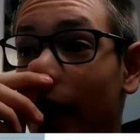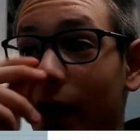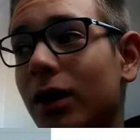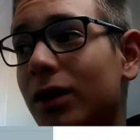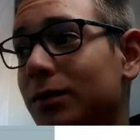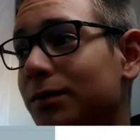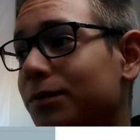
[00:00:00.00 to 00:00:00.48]

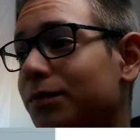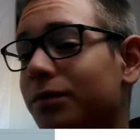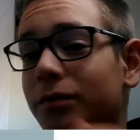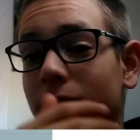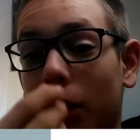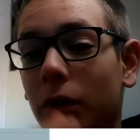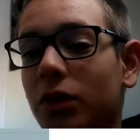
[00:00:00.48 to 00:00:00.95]
Euh,
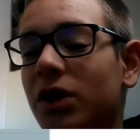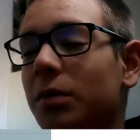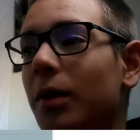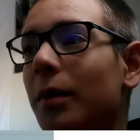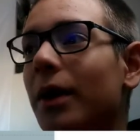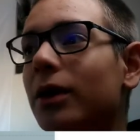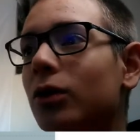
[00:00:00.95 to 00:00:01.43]
donc c'est
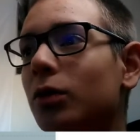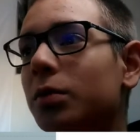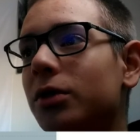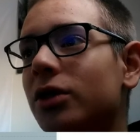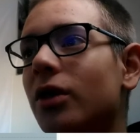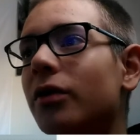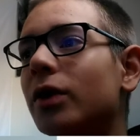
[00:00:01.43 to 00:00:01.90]
pas mal tout pour
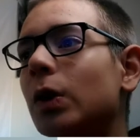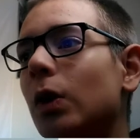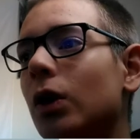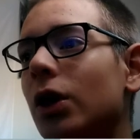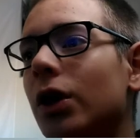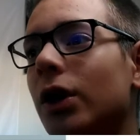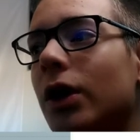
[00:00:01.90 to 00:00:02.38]
cette vidéo
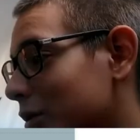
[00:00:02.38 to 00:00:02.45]
là.